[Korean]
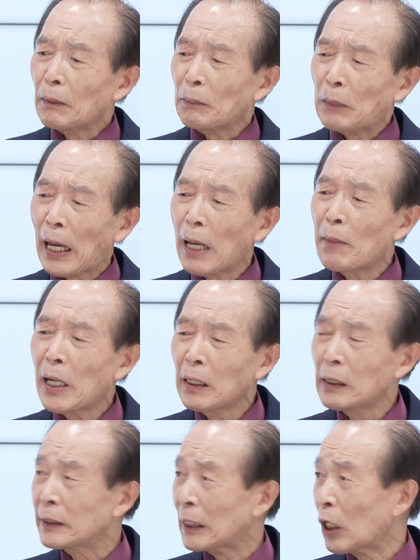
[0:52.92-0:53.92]

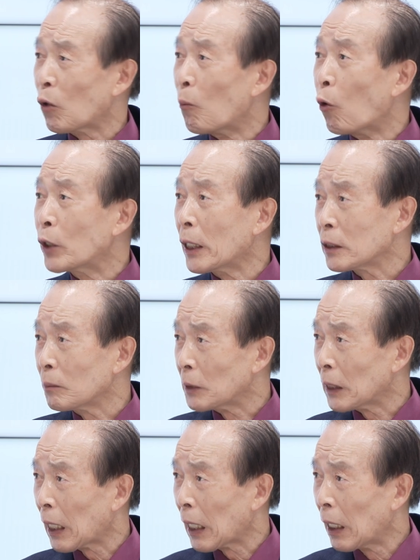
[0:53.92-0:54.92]
해명을 제대로
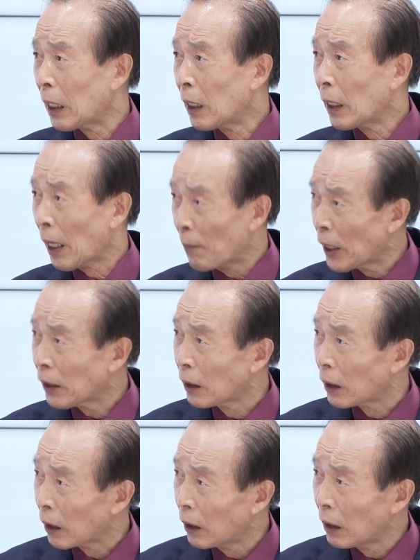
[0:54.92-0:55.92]
못했습니다
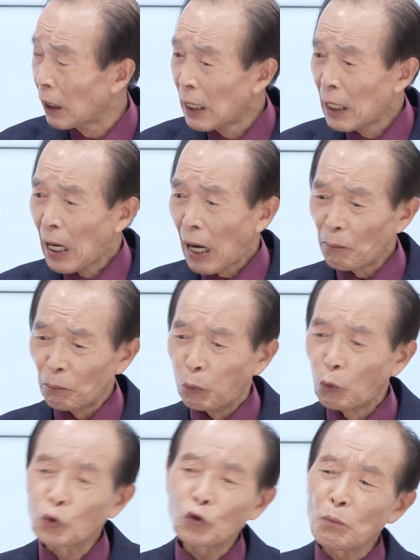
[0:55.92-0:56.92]
해명을
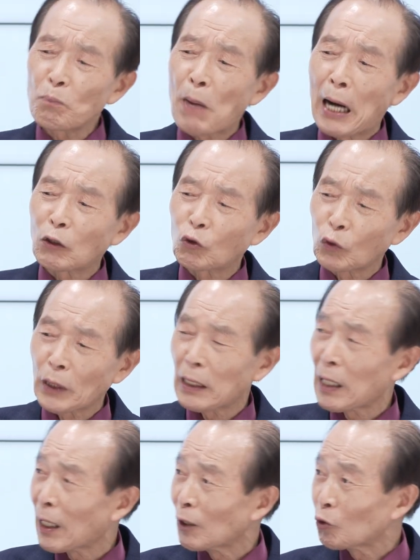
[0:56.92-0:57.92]
무슨 말도 되지
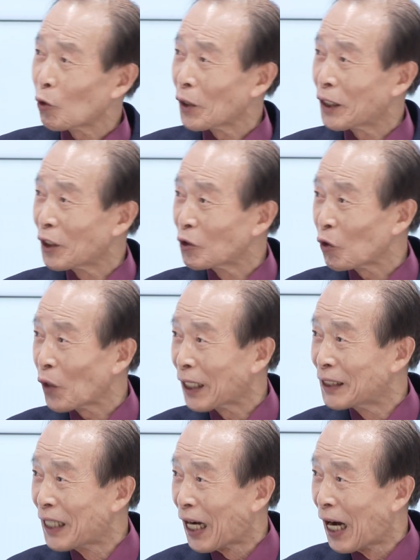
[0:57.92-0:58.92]
않는 소리 를 그런 소리 를
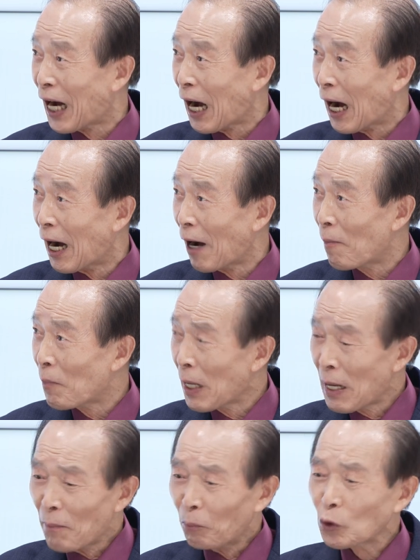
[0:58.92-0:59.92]
하느냐 네.
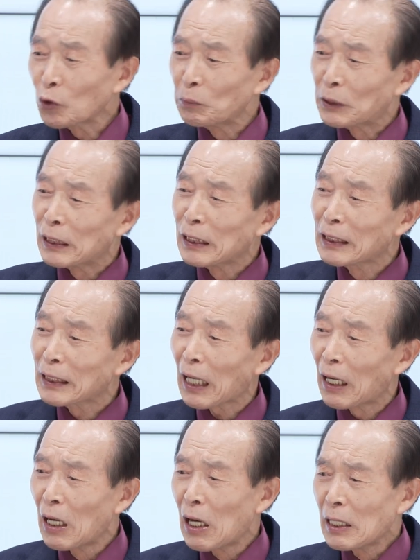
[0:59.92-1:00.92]
무슨
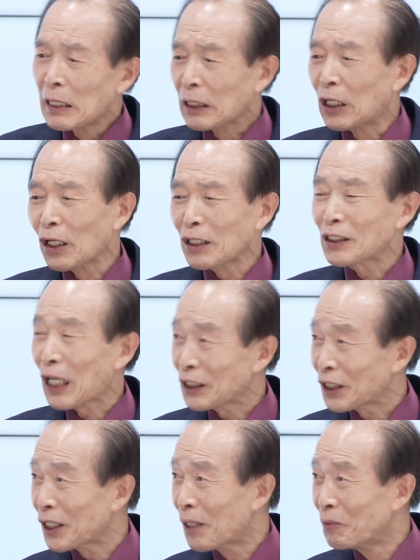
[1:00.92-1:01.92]
징계 그런
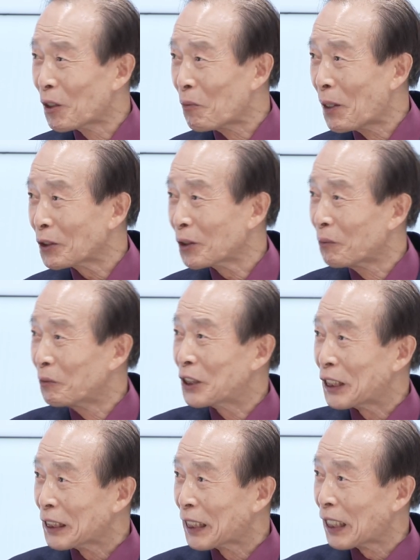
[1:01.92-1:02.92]
사실이 엄대면서는 두뭐
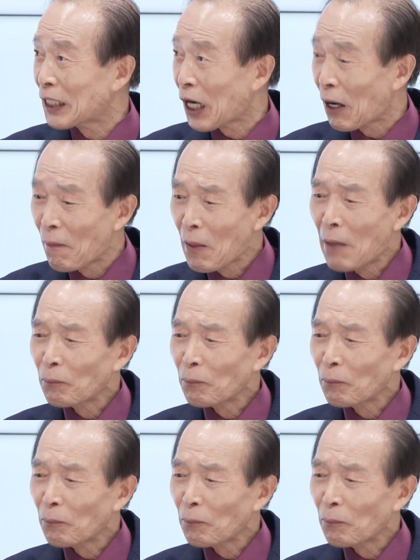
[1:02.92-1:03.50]
징계냐 네.